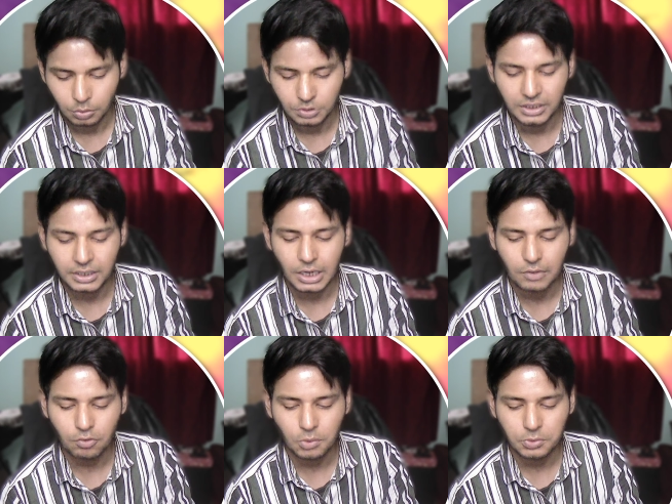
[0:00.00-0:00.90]
तो ये
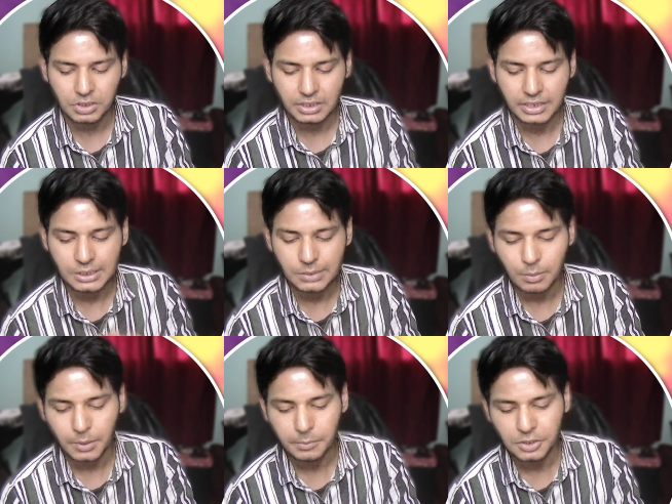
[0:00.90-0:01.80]
रहा वो ऑप्शन
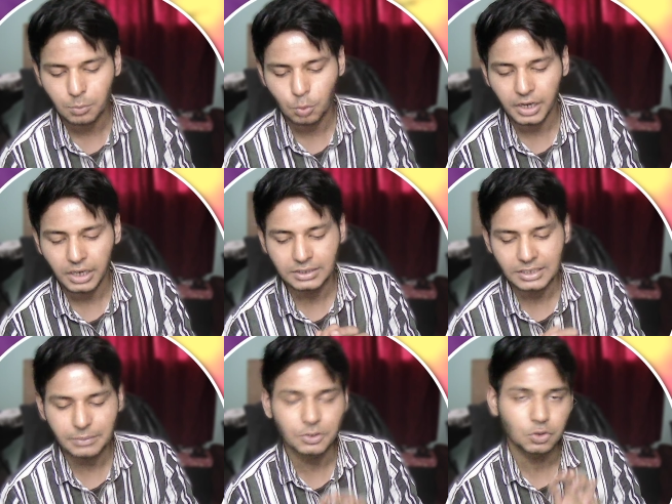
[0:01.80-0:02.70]
डिसेबल परमिशन मॉनिटरिंग
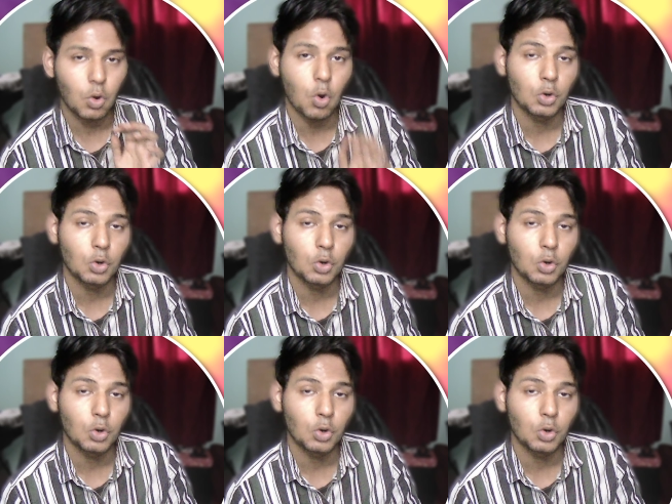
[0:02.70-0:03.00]
जैसे मैं इसको